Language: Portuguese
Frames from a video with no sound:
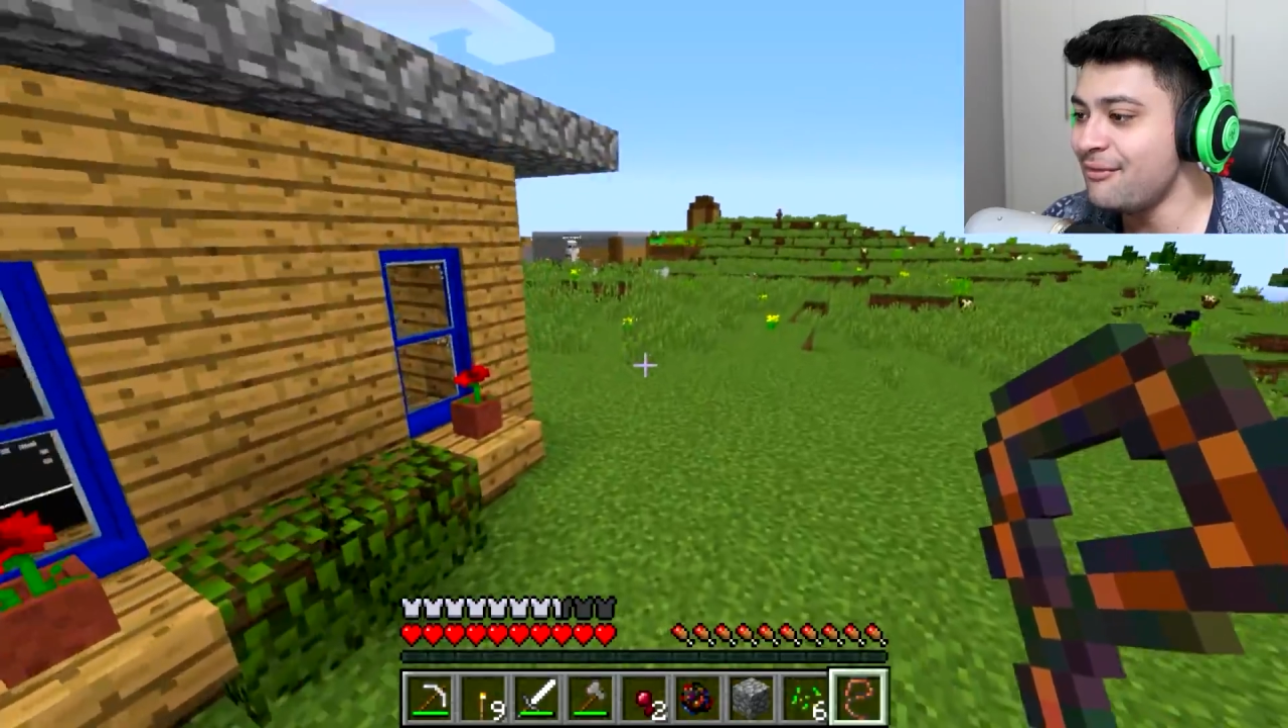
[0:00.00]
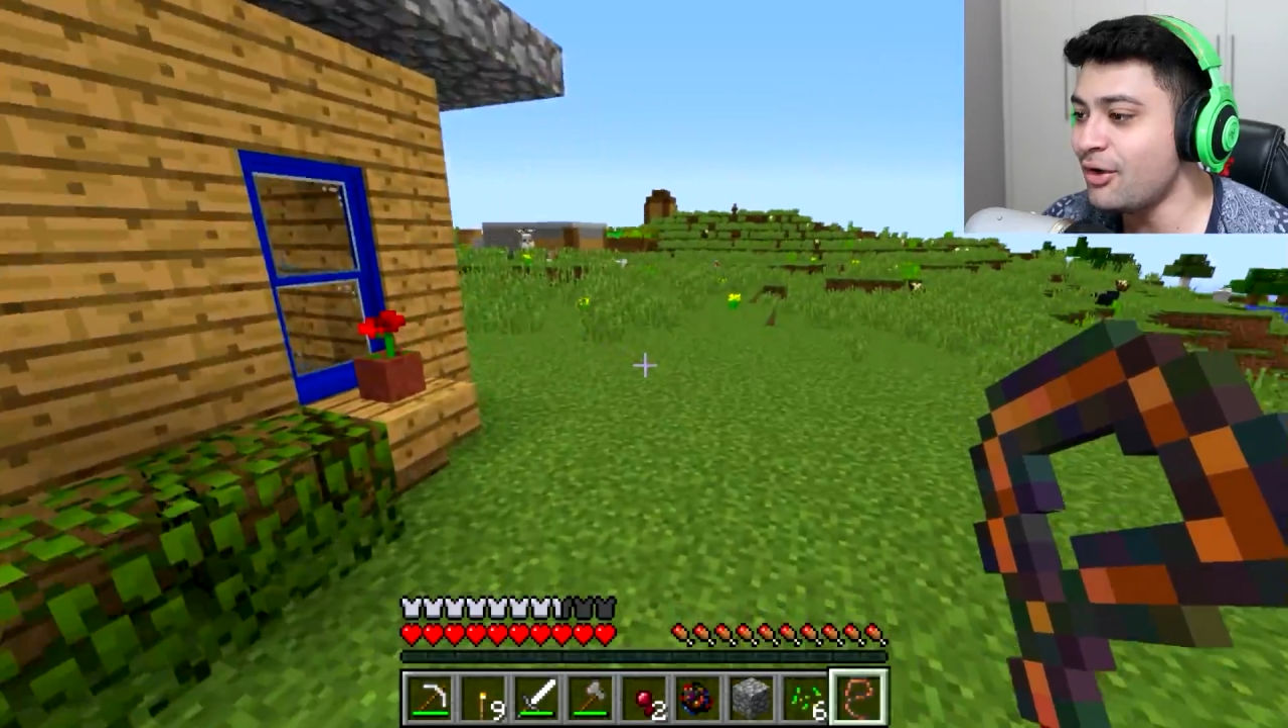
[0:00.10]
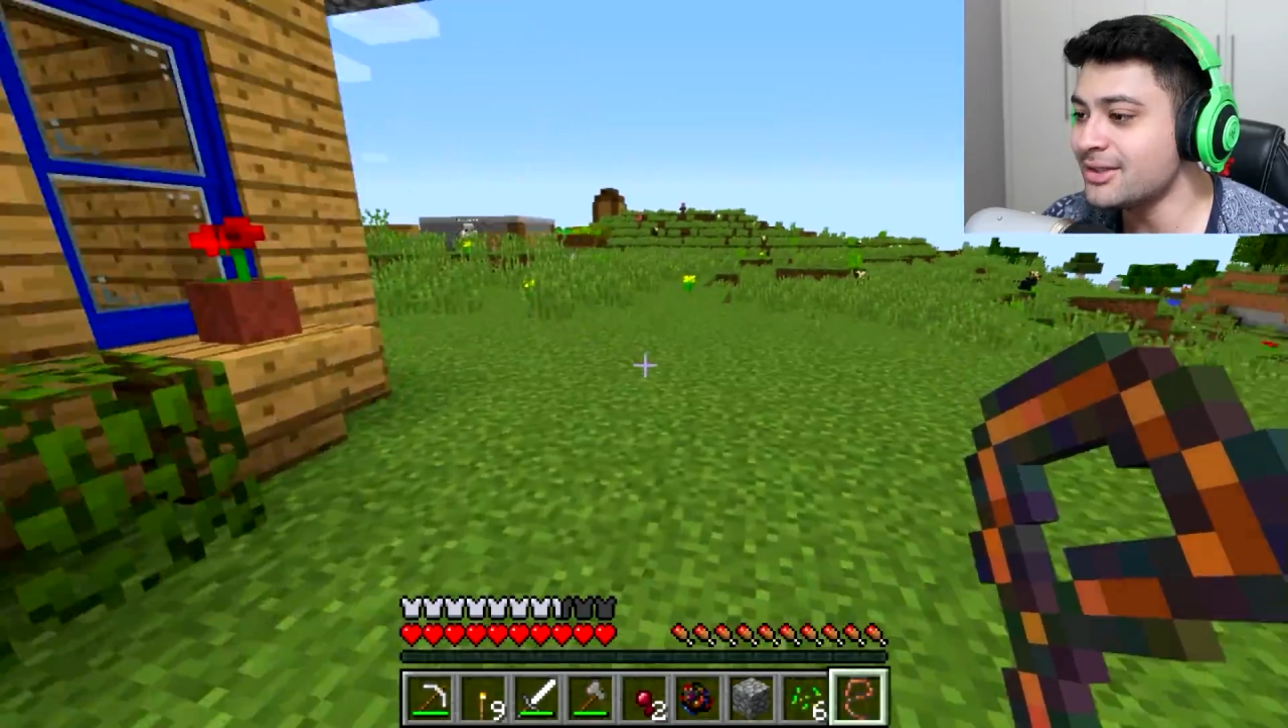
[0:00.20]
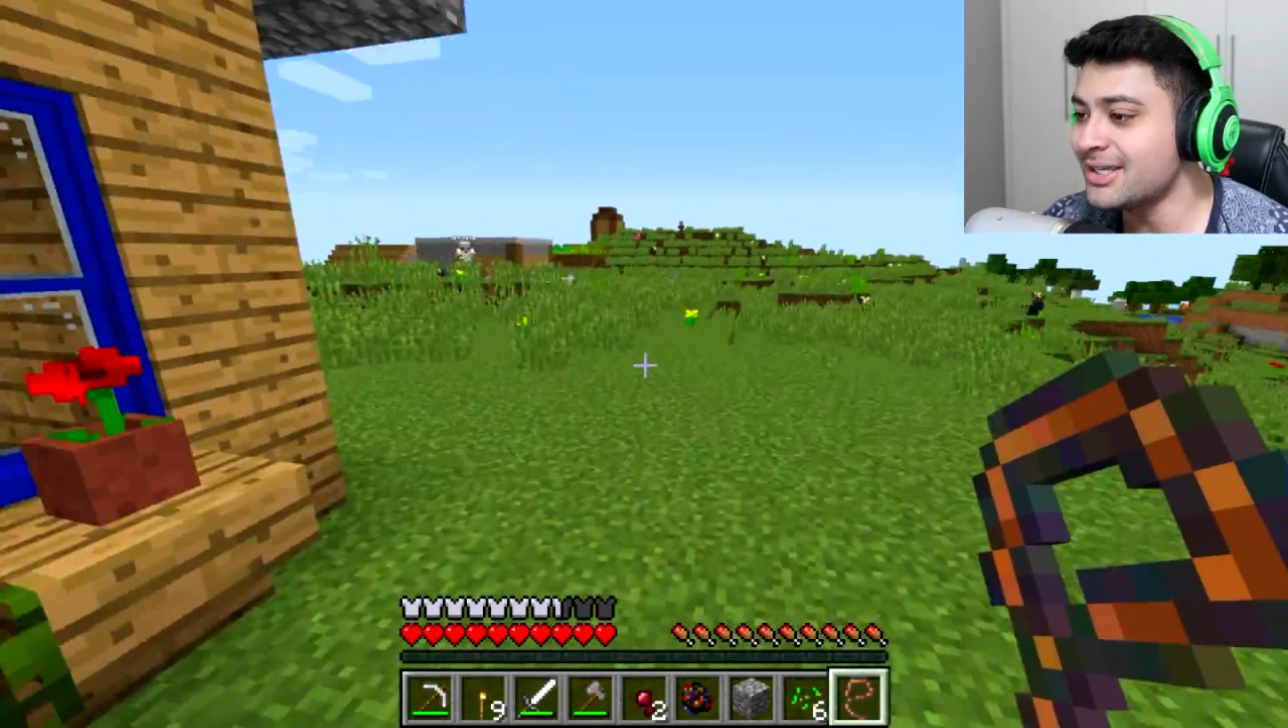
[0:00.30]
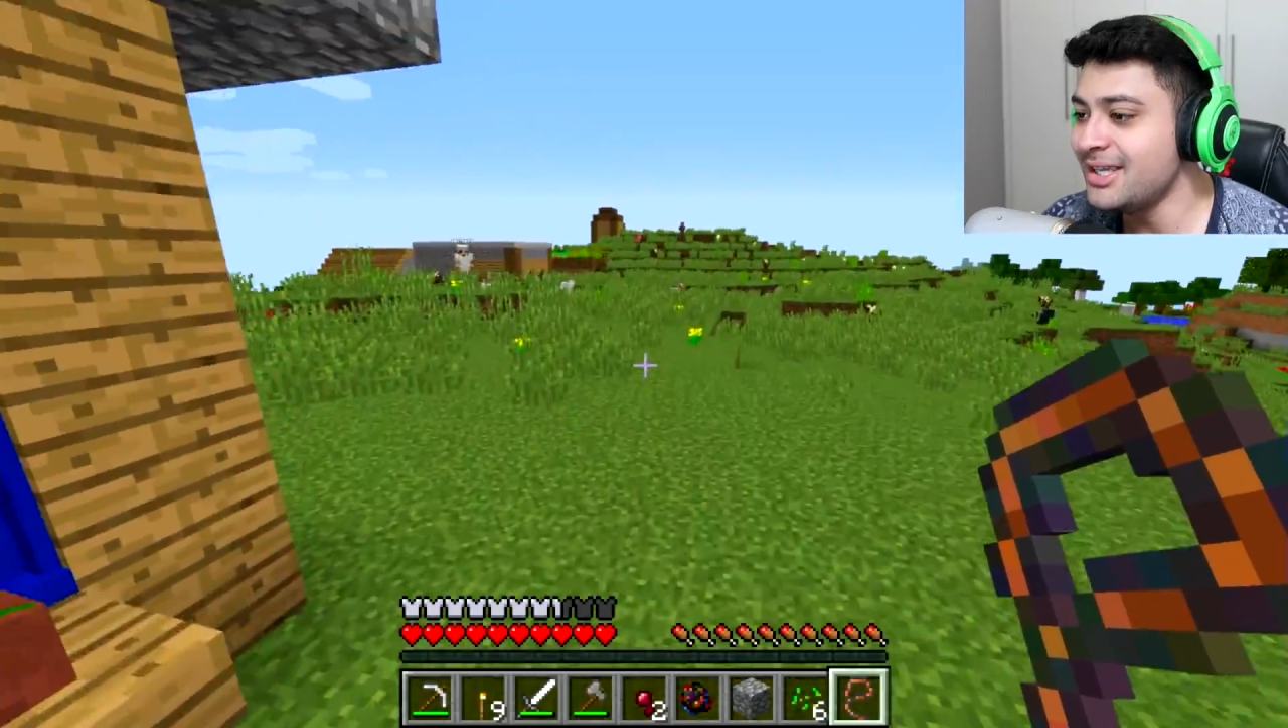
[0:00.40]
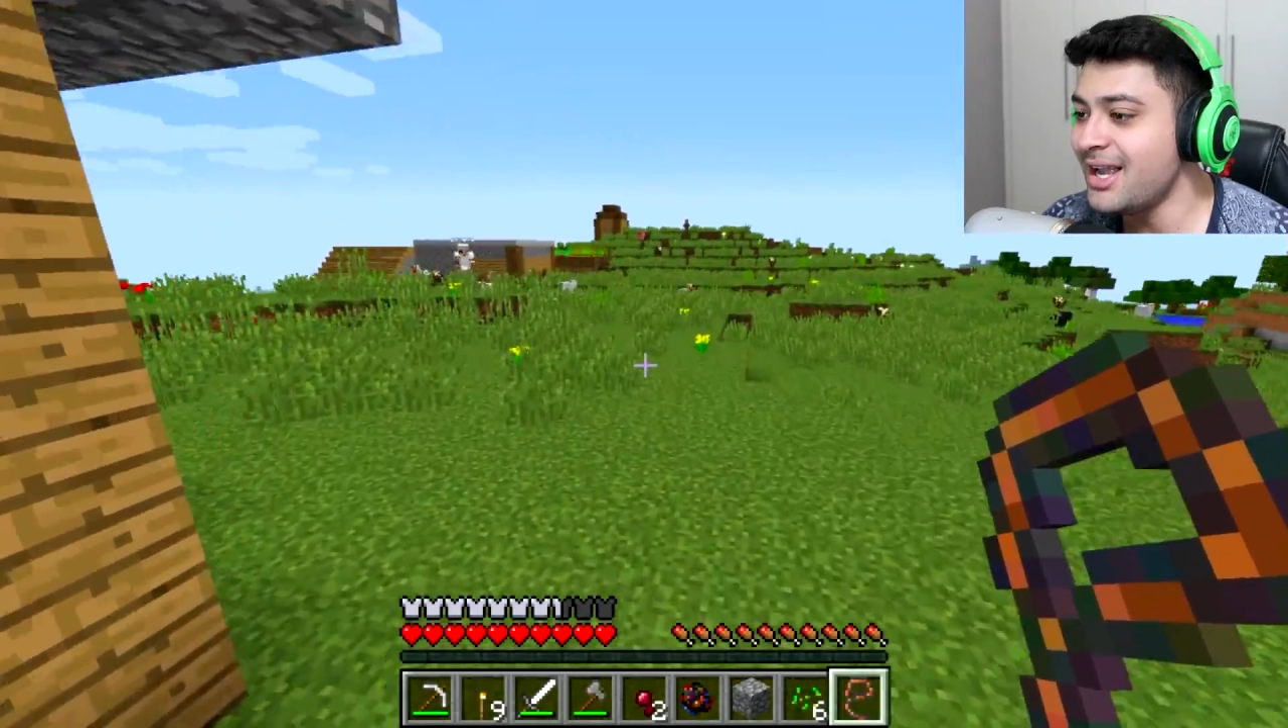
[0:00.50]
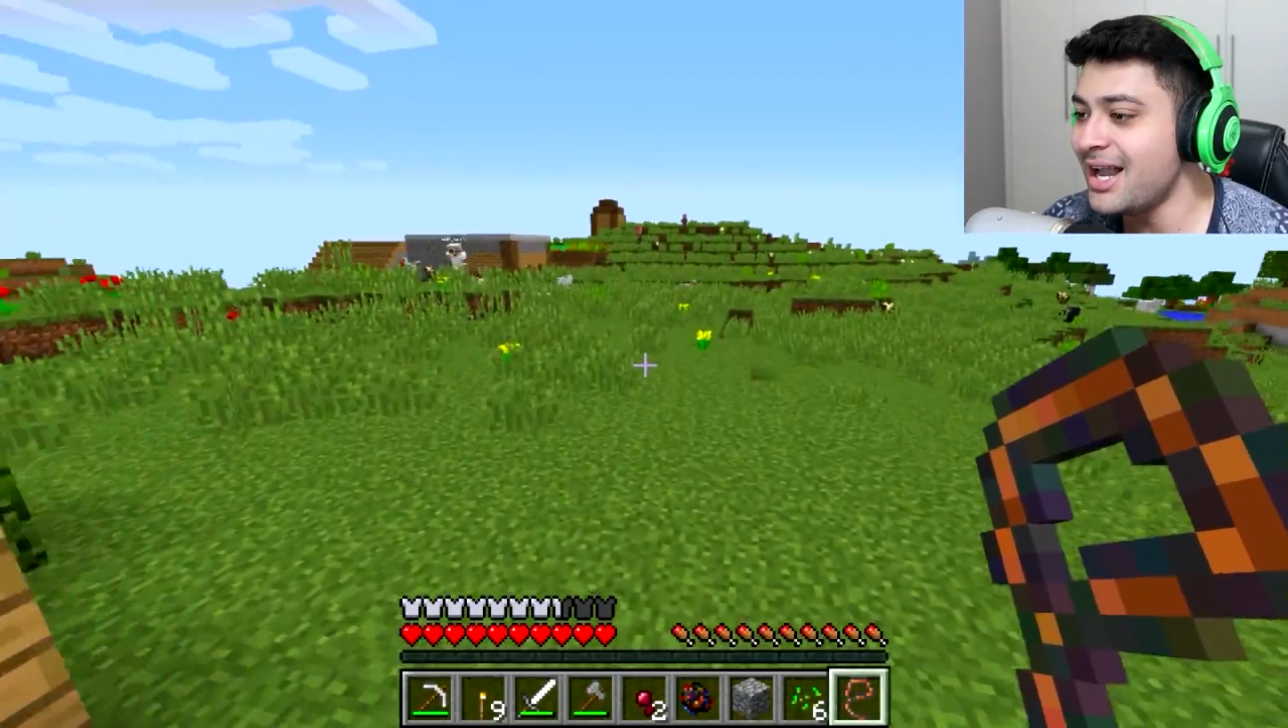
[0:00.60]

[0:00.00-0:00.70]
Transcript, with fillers: Volta aqui,